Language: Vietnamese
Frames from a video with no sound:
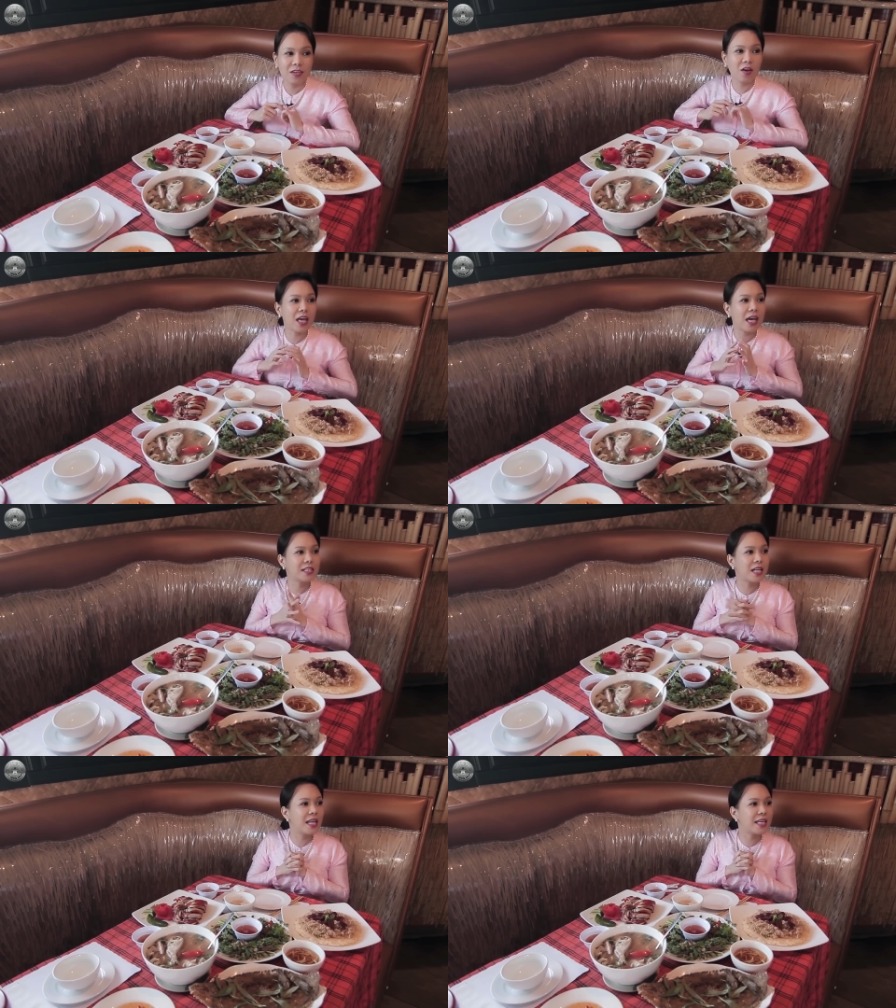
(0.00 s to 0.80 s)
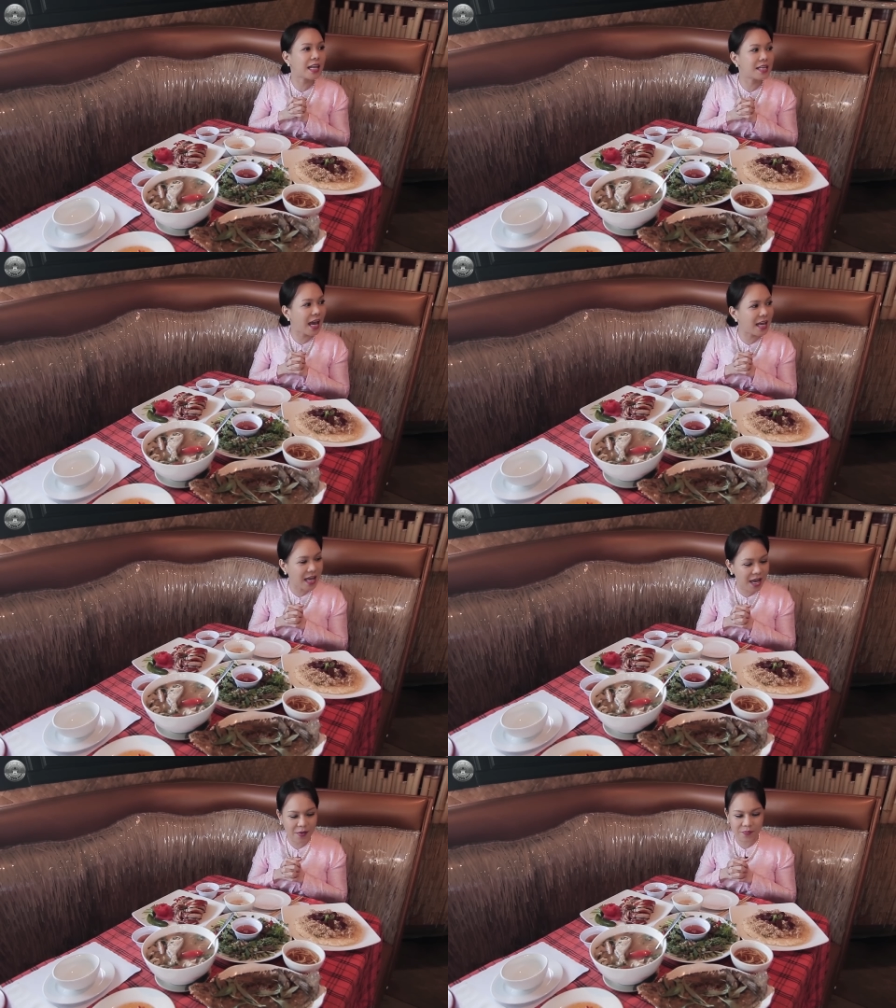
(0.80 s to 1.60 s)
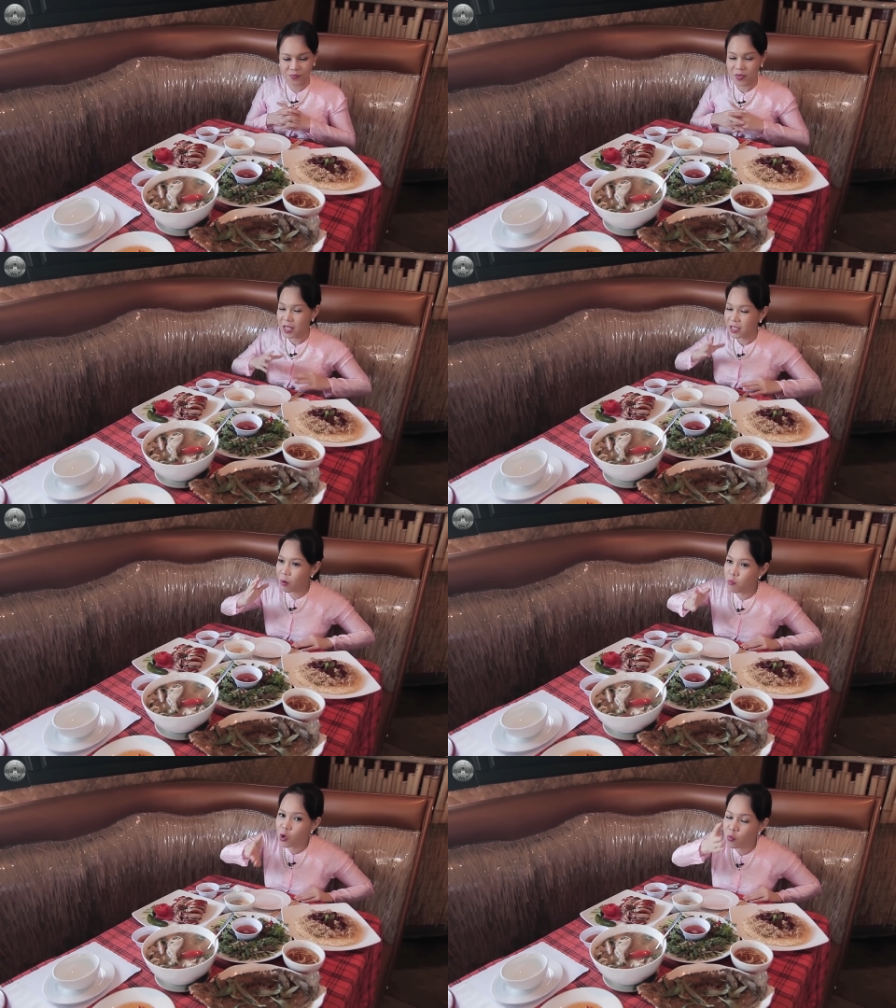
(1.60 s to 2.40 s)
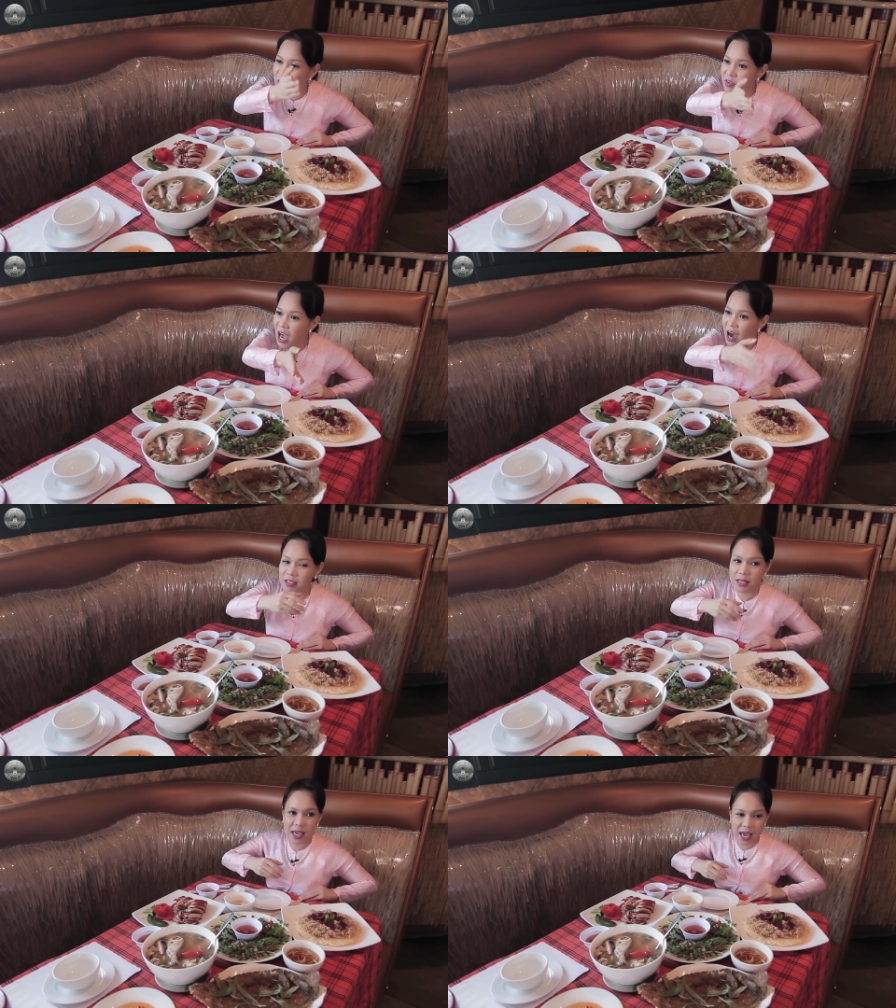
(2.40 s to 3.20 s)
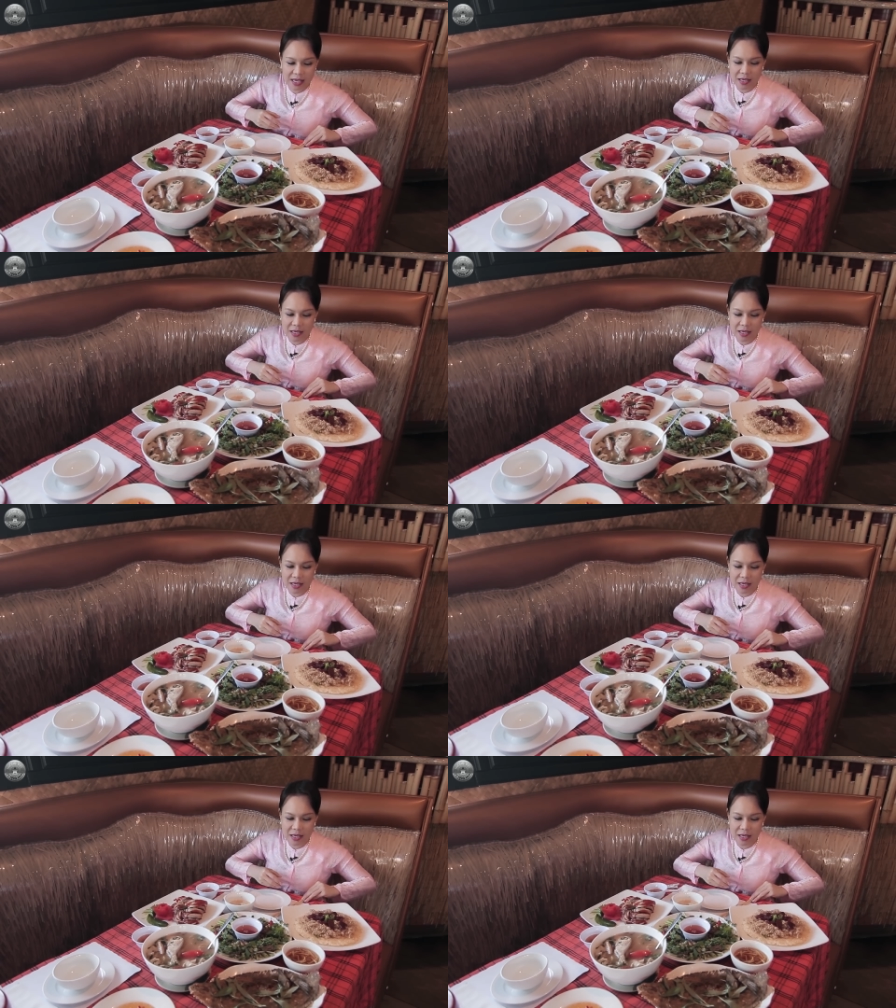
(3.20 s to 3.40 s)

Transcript: Cho chị xin ly chanh dây nha. Trong lúc mình chờ chanh dây,